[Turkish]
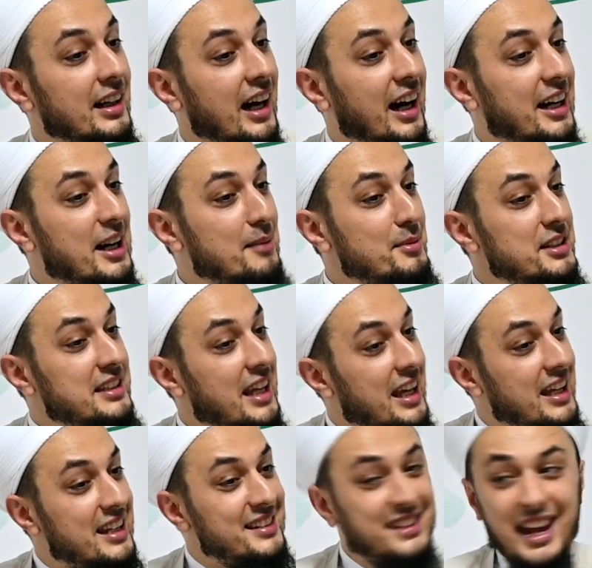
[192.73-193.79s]
haramı
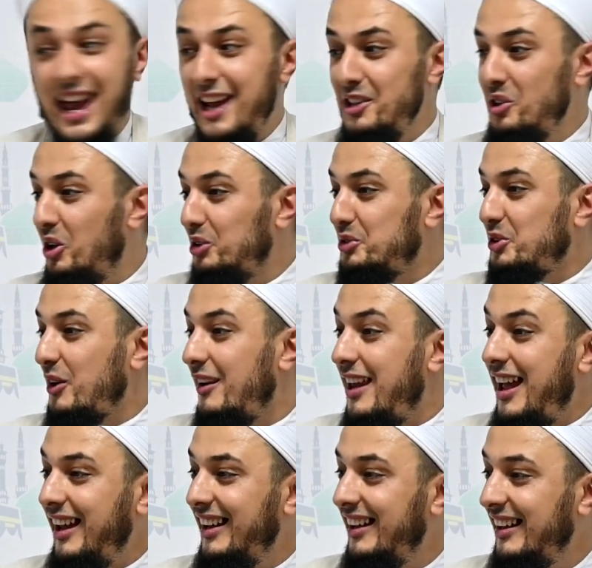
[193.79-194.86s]
yiyince ne oldu
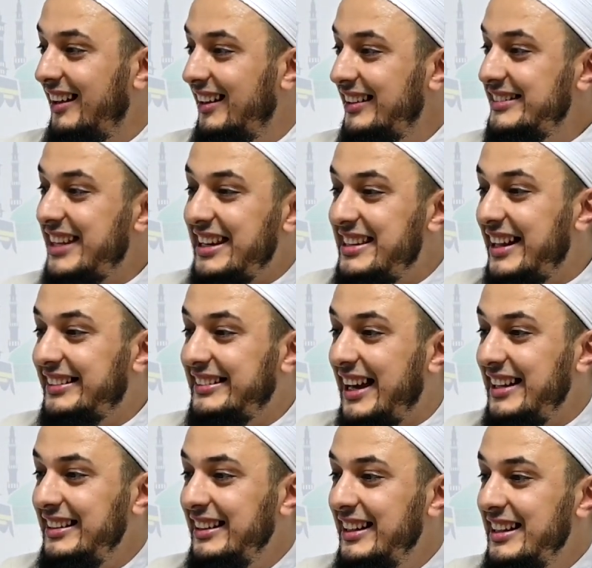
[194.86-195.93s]
söyle?
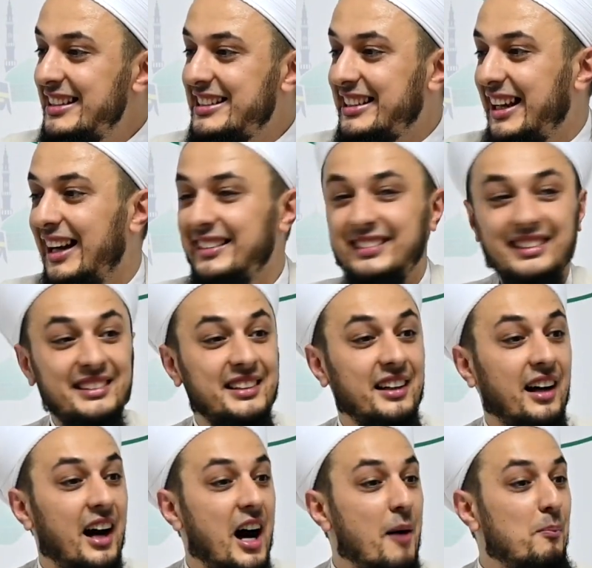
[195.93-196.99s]
Cennetten
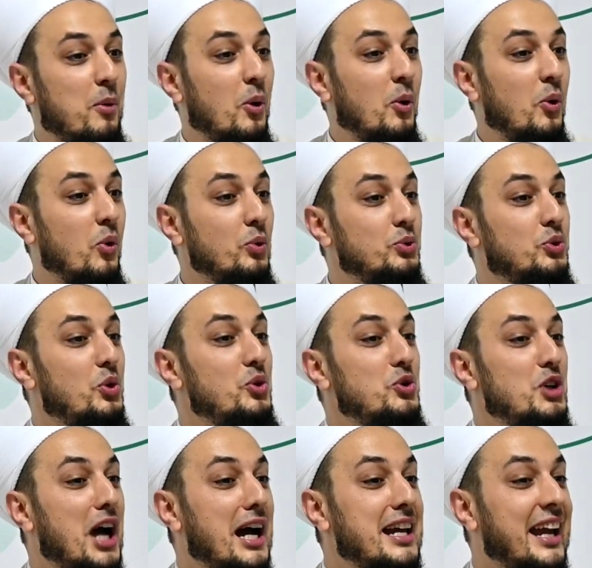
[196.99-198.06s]
çıkartıldı. Abo
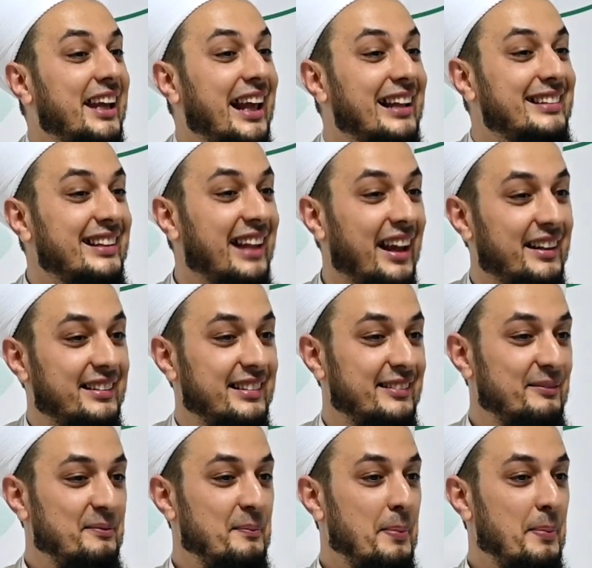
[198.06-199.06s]
dünyaya geldiler.